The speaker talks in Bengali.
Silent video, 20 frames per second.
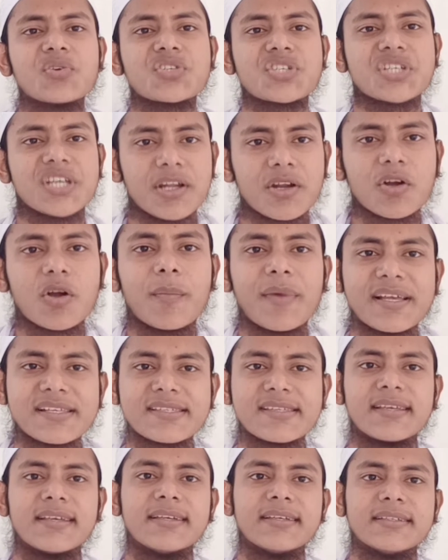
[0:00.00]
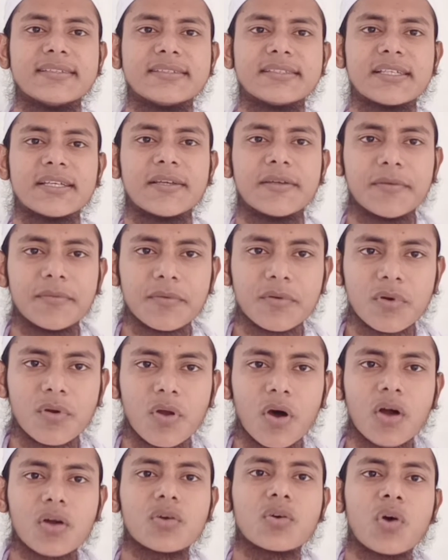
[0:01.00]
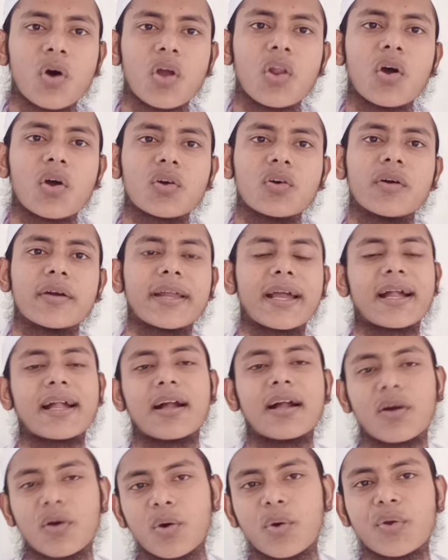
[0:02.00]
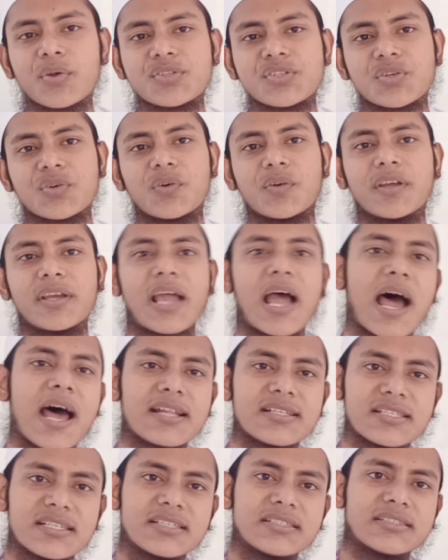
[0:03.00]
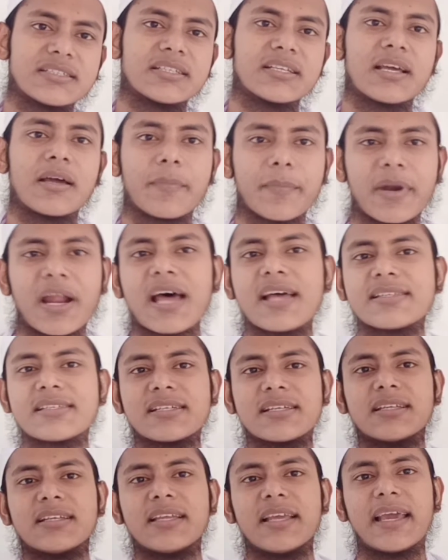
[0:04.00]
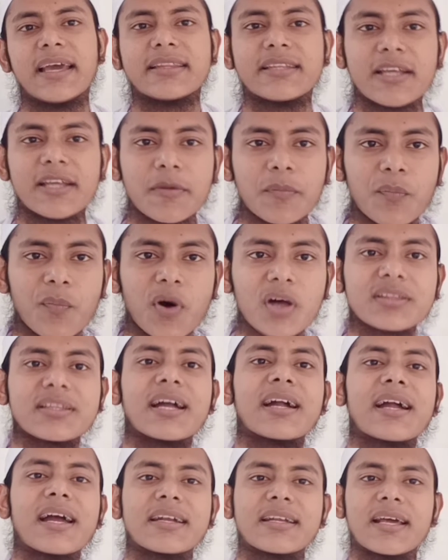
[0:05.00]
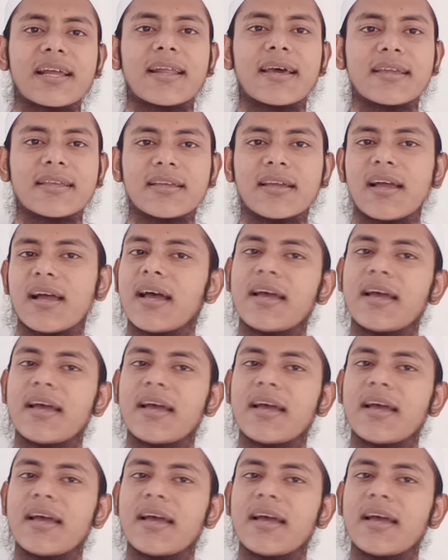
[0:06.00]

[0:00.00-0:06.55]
মানুষ এরকম আছে যে লক্ষ লক্ষ টাকা খরচ করে আর্জেন্টিনা ব্রাজিল এদের পতাকা টানায়